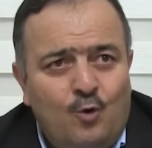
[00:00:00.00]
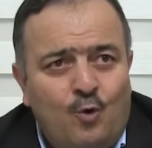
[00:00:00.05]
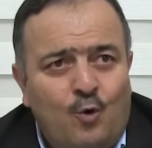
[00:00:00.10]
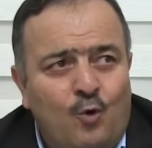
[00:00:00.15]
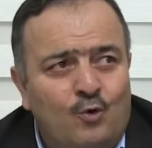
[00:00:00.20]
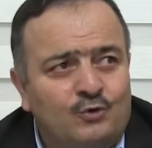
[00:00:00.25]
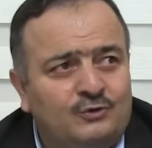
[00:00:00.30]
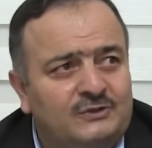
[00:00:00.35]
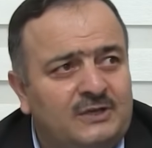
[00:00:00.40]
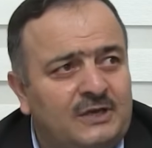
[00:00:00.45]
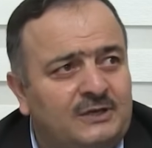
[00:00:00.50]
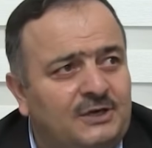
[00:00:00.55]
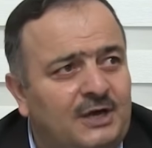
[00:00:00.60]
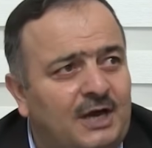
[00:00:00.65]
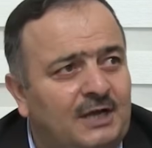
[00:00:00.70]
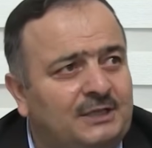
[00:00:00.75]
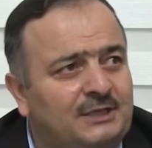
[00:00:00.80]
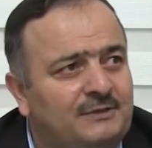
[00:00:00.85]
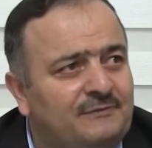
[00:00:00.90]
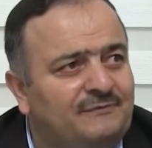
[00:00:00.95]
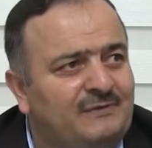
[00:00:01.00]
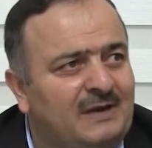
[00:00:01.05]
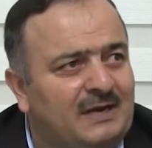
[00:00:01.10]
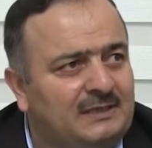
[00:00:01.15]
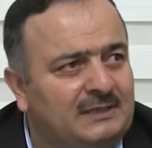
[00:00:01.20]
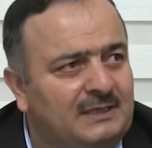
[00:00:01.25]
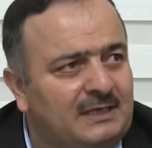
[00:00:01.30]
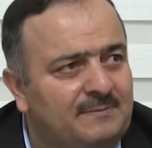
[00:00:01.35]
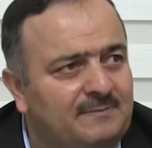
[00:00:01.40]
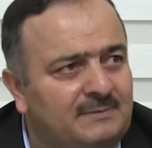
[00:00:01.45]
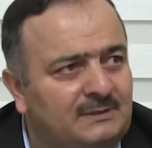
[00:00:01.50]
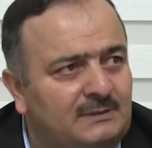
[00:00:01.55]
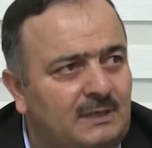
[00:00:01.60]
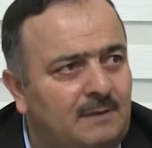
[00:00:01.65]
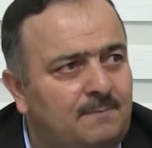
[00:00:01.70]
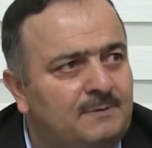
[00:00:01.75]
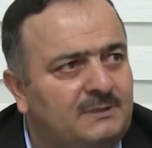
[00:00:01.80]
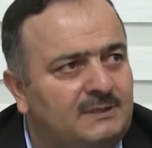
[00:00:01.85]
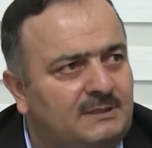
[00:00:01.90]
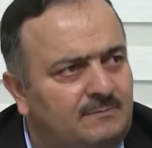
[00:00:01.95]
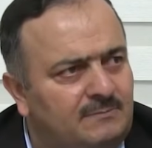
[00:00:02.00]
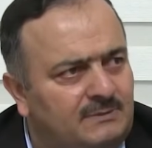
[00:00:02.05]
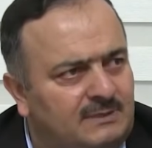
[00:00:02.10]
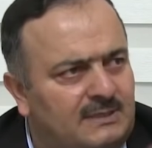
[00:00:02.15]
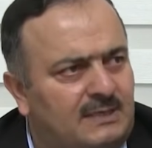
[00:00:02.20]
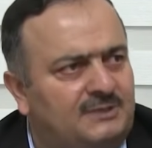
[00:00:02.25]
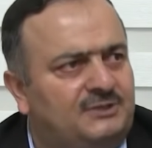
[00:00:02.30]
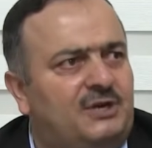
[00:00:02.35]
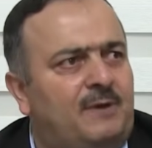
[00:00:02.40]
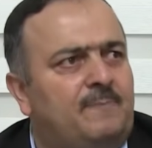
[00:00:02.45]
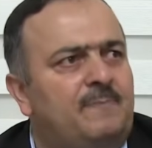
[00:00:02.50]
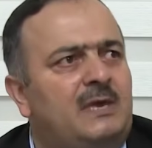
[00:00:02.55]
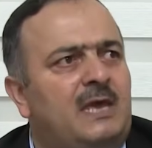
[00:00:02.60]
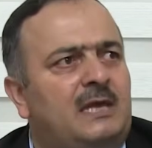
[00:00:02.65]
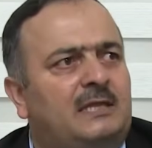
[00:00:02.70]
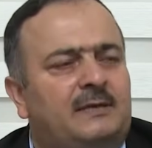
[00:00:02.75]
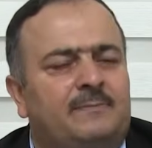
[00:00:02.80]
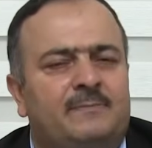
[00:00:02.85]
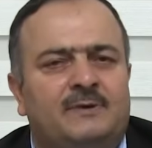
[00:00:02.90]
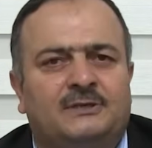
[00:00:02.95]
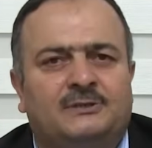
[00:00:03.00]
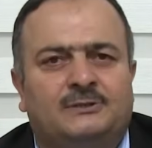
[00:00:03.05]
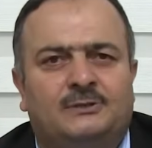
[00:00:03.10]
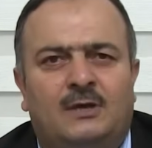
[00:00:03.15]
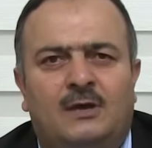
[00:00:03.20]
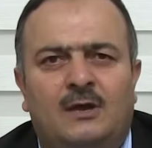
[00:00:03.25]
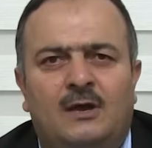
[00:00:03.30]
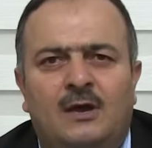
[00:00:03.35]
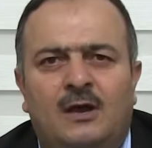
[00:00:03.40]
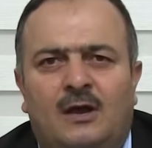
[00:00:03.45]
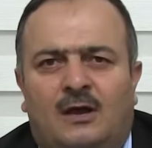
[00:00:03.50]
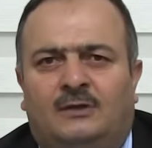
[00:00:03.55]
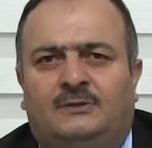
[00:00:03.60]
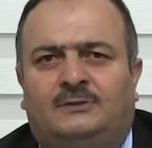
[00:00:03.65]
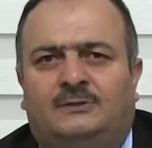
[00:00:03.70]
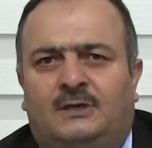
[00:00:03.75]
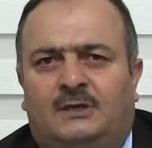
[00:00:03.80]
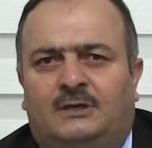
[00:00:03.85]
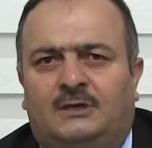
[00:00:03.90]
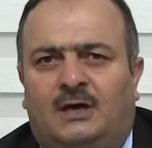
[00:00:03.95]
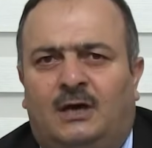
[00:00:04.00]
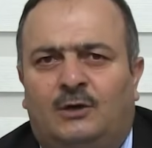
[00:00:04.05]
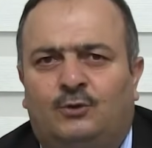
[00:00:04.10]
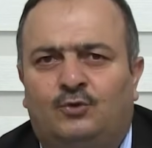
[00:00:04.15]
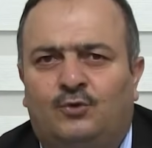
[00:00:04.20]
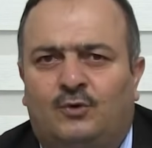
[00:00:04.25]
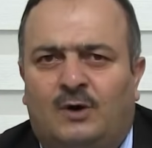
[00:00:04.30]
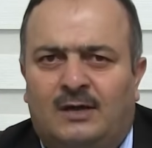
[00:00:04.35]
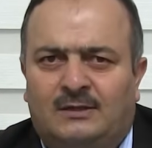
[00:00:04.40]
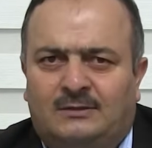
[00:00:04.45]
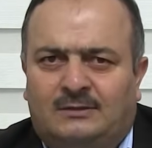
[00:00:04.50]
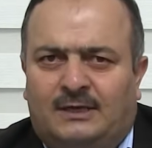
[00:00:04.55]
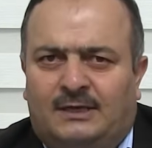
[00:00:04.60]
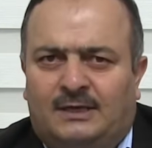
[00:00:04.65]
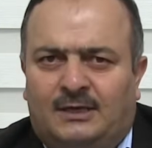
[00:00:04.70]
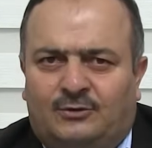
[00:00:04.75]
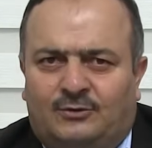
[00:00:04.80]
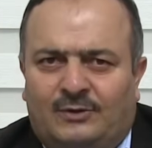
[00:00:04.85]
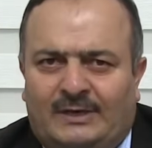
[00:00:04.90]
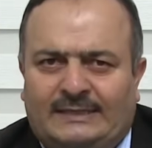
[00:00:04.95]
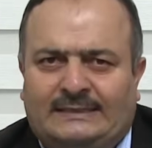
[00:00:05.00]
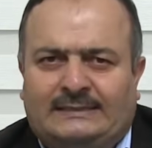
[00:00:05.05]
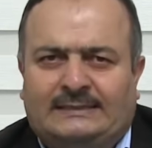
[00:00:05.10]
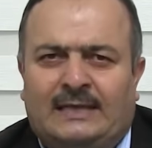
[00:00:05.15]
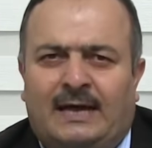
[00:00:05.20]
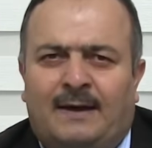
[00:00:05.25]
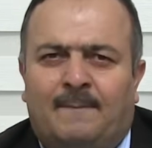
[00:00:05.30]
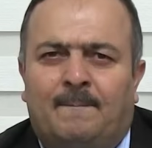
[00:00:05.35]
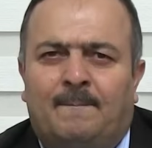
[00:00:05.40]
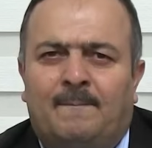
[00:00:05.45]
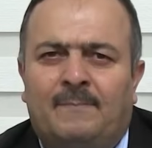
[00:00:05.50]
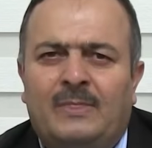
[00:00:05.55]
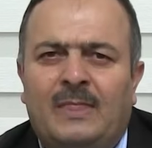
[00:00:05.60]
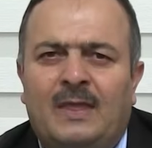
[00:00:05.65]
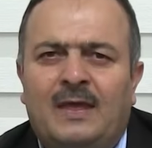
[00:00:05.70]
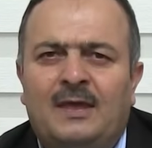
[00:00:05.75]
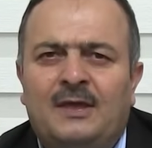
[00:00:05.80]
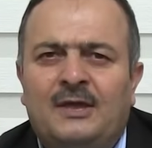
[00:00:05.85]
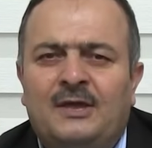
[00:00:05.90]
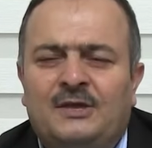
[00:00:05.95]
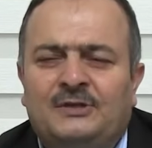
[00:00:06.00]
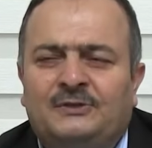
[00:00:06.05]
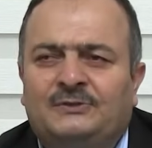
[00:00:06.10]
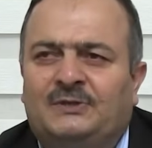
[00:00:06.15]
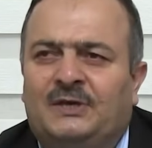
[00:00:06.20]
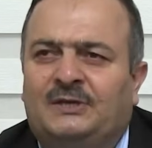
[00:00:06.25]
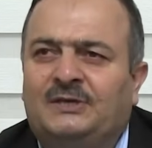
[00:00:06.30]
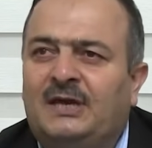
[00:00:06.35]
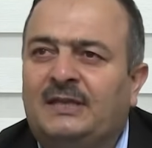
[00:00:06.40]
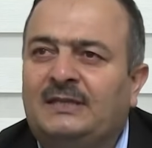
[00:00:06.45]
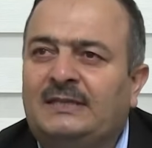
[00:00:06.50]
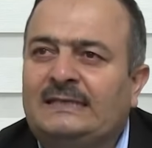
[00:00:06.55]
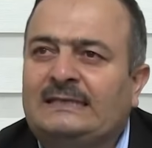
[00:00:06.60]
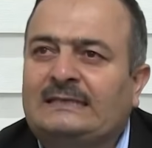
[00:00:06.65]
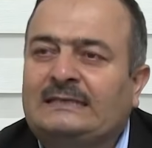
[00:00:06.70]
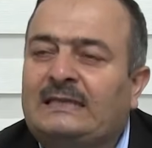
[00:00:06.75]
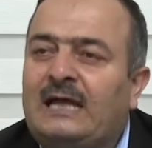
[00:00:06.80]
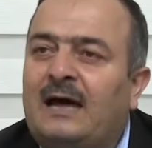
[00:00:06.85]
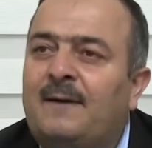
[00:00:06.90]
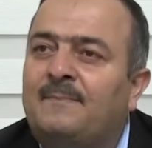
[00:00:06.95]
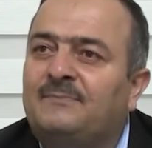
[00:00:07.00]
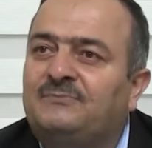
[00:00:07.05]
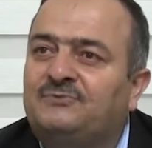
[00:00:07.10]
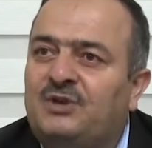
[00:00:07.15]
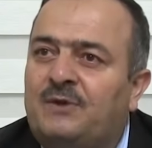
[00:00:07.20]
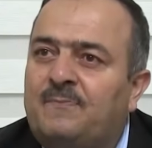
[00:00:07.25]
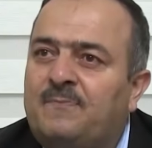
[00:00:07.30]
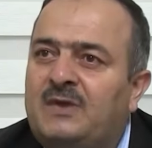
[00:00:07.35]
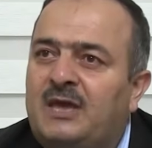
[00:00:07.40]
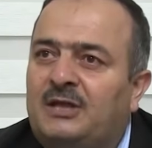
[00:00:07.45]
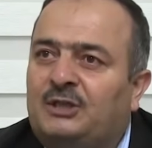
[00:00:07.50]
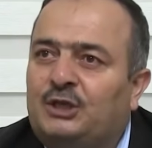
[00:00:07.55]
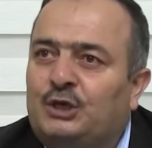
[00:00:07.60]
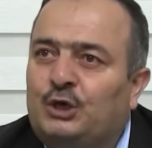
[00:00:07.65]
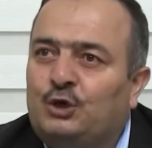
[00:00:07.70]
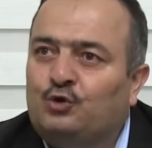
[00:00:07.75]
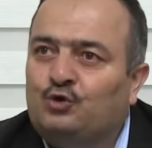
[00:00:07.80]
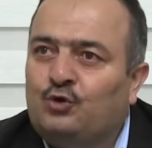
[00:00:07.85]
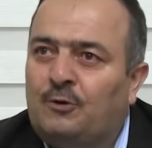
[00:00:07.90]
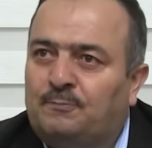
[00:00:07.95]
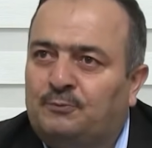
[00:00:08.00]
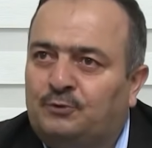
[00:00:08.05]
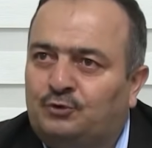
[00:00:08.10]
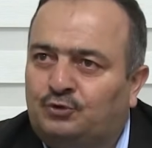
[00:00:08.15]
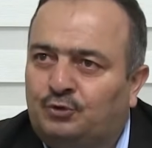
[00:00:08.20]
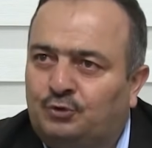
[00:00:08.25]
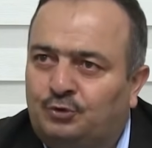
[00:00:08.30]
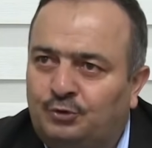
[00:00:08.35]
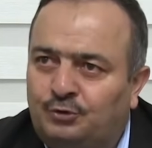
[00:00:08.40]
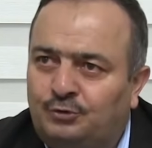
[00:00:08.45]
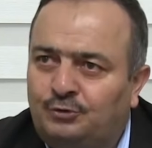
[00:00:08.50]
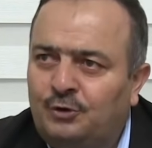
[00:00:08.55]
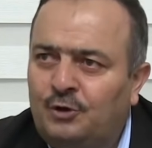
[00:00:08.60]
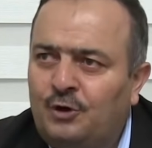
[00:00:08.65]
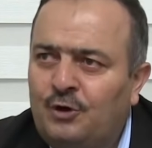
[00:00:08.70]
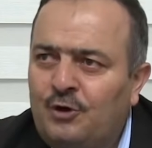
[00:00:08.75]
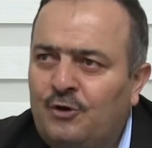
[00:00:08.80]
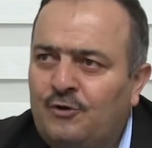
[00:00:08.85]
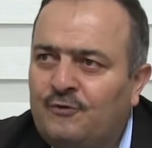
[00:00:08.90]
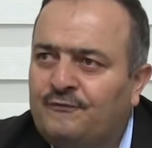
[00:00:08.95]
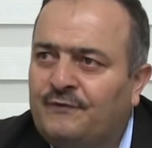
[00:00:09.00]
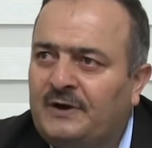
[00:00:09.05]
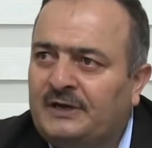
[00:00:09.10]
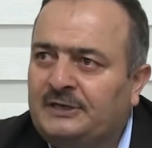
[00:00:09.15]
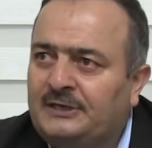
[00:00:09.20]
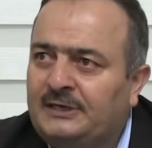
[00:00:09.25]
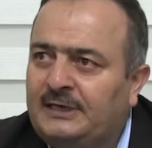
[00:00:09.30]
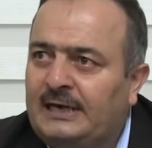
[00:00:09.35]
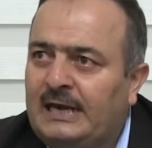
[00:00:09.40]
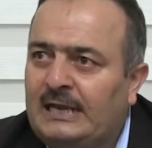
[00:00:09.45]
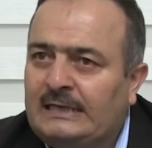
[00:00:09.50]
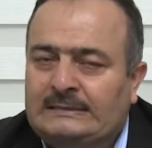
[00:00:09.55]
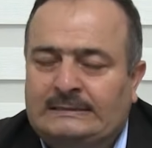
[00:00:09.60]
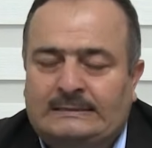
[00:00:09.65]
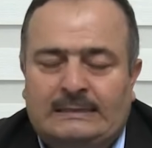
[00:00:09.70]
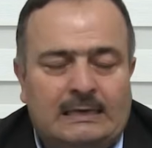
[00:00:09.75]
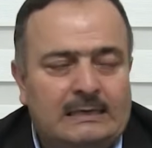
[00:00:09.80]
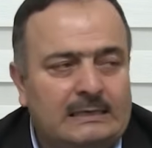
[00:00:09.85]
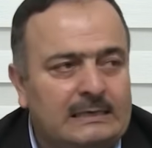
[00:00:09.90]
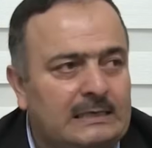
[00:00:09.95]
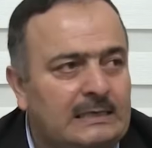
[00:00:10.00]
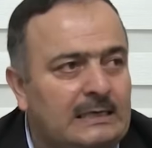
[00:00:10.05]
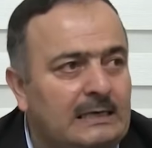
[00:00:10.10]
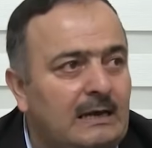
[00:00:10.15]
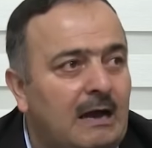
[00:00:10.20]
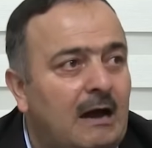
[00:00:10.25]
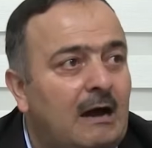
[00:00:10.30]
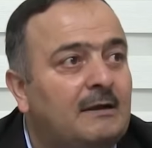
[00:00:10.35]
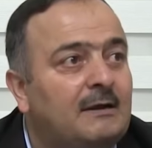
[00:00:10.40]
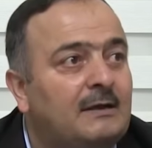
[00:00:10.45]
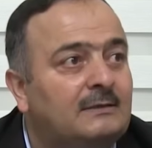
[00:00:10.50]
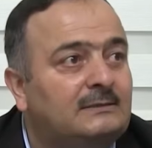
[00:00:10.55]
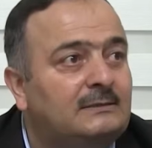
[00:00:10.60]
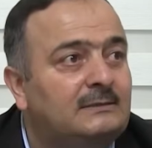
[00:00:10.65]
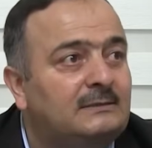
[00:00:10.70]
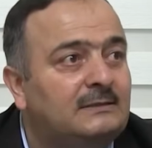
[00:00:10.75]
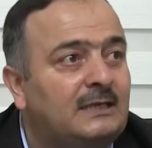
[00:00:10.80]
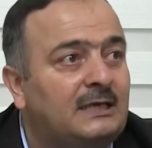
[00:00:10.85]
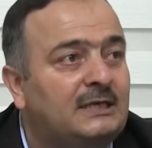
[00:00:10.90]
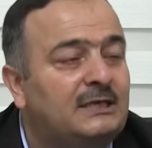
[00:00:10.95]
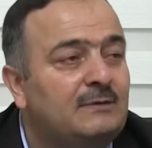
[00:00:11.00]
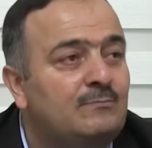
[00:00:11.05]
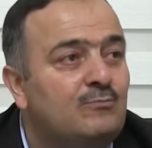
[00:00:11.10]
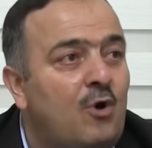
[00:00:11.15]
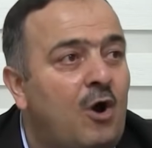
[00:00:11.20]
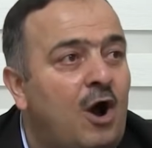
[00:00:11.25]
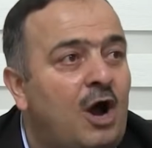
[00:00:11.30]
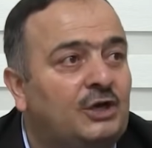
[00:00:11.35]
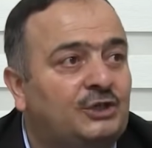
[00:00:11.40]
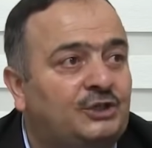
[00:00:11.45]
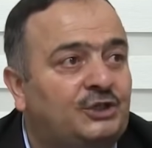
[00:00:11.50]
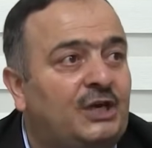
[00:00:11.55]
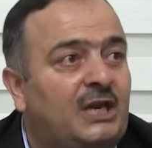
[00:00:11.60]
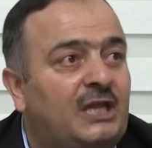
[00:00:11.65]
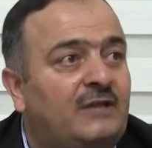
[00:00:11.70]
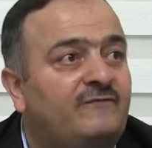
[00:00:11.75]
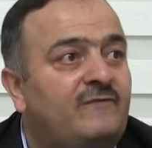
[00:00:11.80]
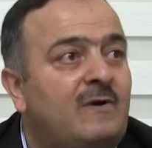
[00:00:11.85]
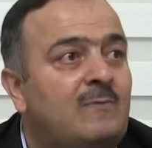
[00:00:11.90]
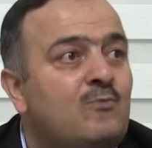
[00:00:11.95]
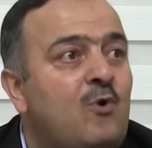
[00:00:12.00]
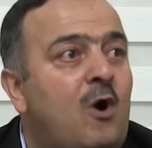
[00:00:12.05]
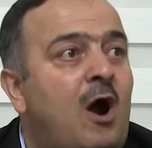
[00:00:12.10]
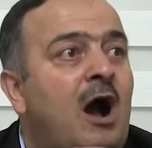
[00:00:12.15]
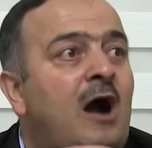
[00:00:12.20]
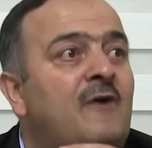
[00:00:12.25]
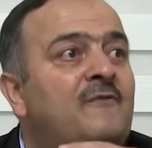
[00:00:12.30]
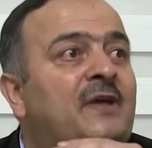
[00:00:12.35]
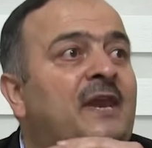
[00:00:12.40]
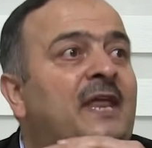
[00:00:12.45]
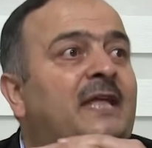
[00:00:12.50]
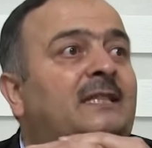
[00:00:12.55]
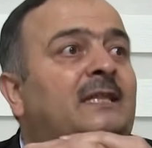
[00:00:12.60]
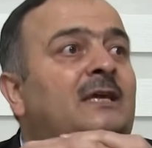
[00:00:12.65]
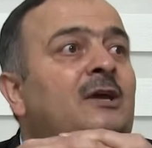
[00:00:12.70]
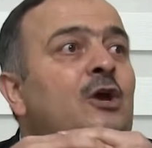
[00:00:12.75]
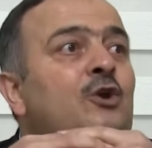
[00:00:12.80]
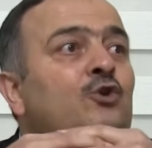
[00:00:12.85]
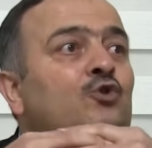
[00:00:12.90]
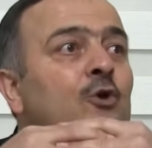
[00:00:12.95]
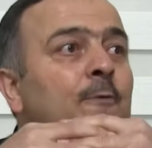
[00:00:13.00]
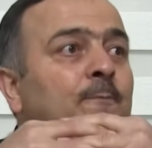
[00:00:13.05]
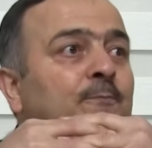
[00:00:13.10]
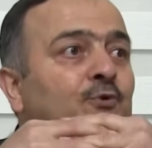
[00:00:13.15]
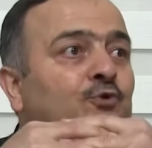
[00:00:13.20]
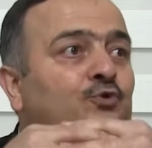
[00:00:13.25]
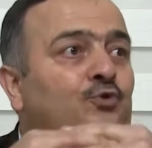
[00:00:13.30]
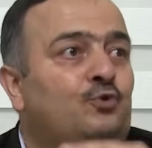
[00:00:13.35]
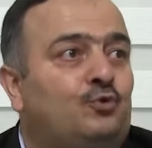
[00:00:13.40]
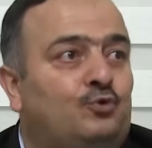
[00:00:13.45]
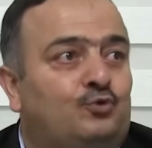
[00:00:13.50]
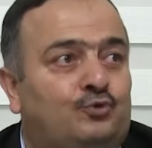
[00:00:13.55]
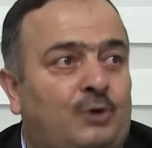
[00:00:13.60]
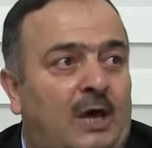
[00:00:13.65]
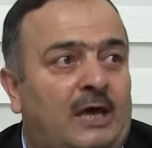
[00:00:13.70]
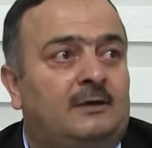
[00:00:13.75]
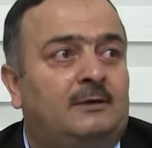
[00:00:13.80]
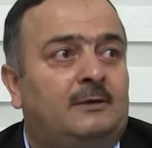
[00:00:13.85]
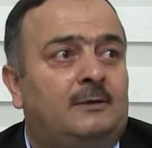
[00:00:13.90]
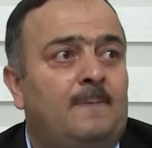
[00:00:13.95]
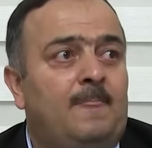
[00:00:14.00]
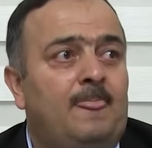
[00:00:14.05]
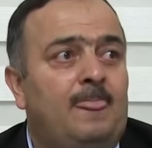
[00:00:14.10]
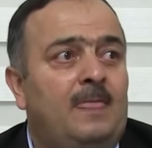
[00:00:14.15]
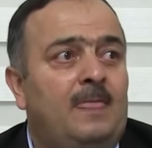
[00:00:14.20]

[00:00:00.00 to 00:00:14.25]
o zekatı verdiğimizde bizim cemiyetimiz Ez zekatu kantaratul İslam zekat İslam cemiyetinin köprüsüdür. Fakir ile zenginin arasındaki muaşeret ve muavenet köprüsünü kurar.